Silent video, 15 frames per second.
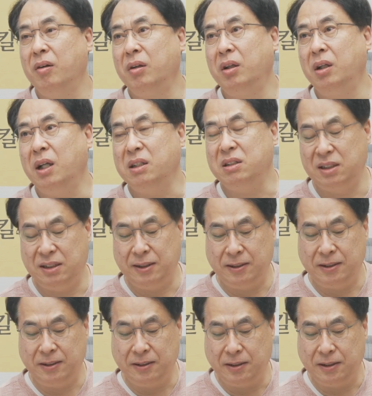어
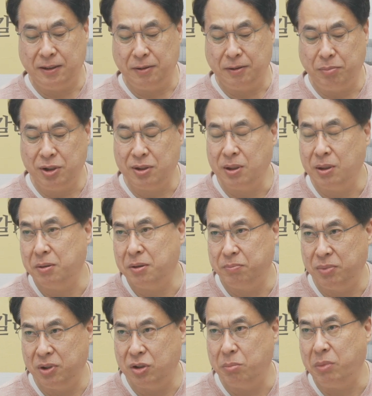이라크 그
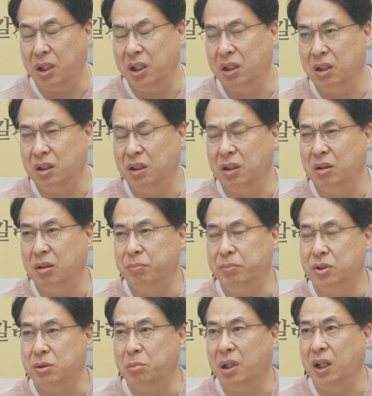비스 비스마
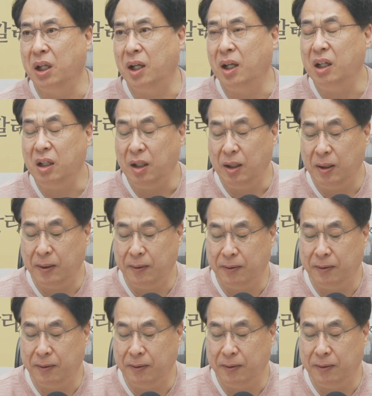비스마야